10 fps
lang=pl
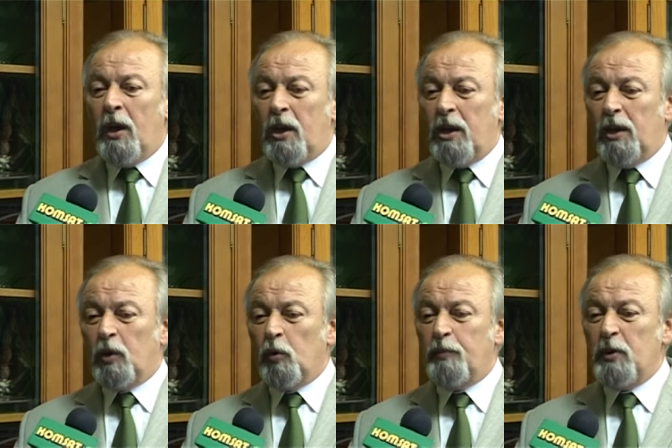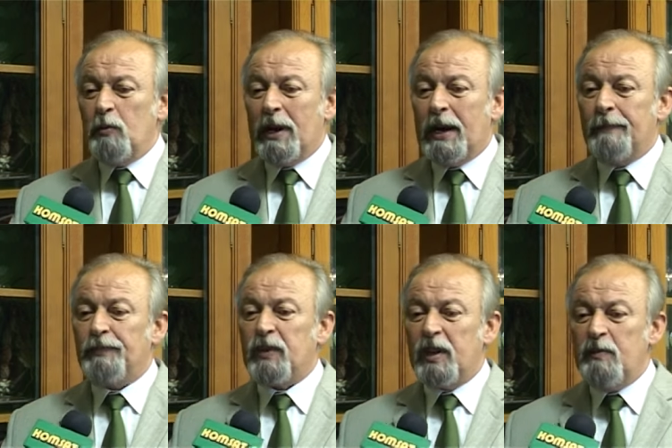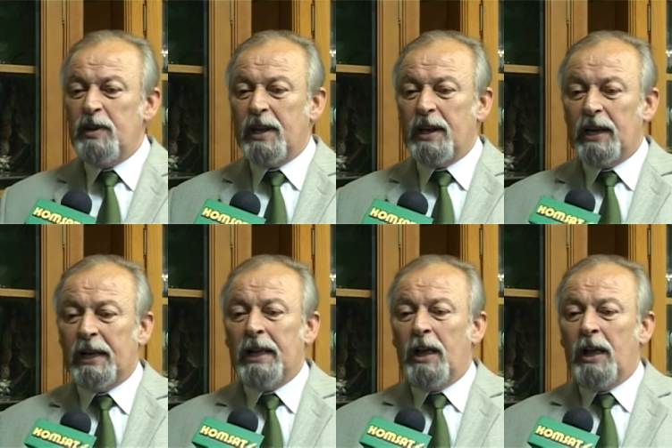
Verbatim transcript: e, kupiła gmina